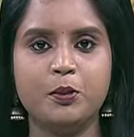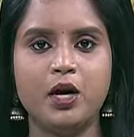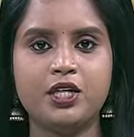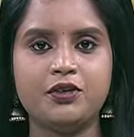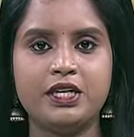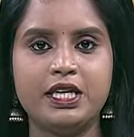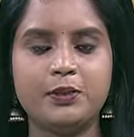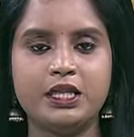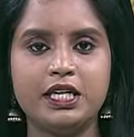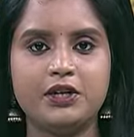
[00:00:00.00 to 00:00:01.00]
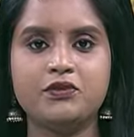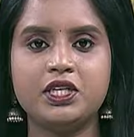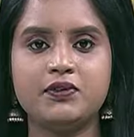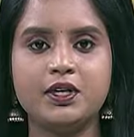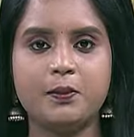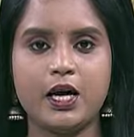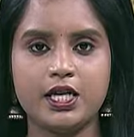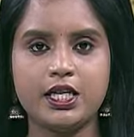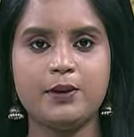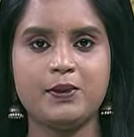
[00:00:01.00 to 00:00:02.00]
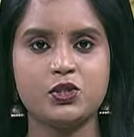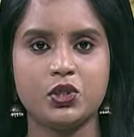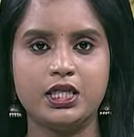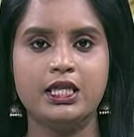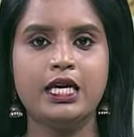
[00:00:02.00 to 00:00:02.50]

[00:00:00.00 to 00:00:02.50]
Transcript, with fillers: மாட்டு வண்டி பந்தயம் விறுவிறுப்பாக நடைபெற்றது